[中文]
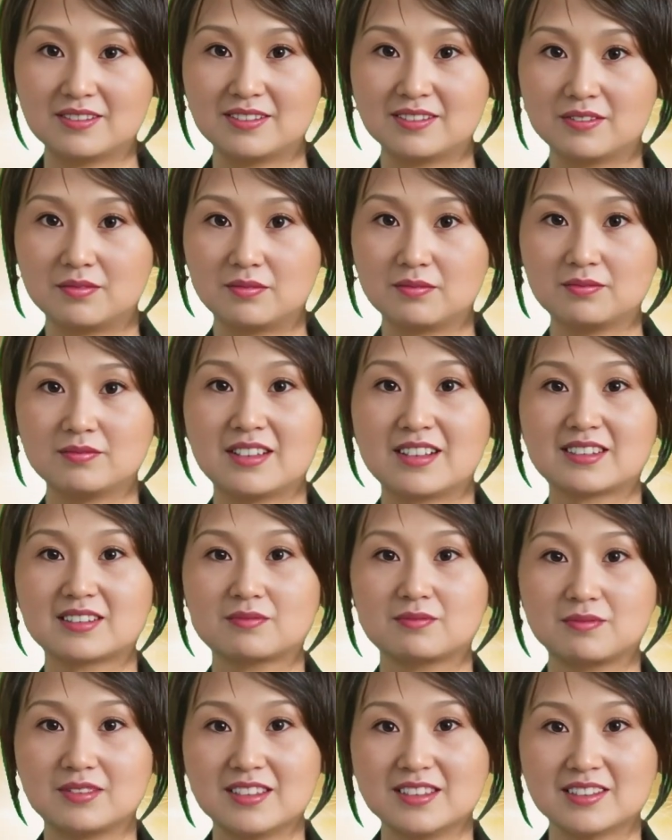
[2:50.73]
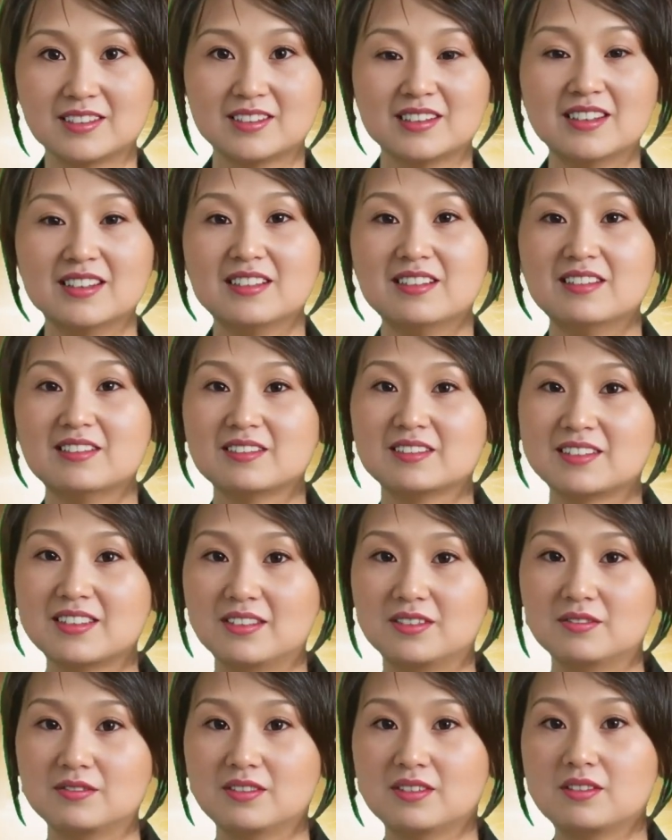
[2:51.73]
中国网民在微博
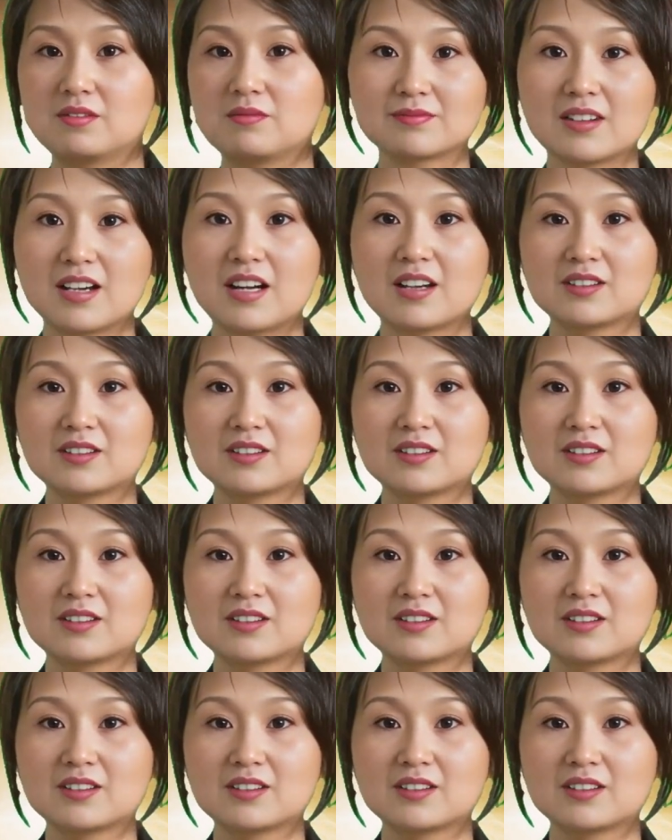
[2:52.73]
上上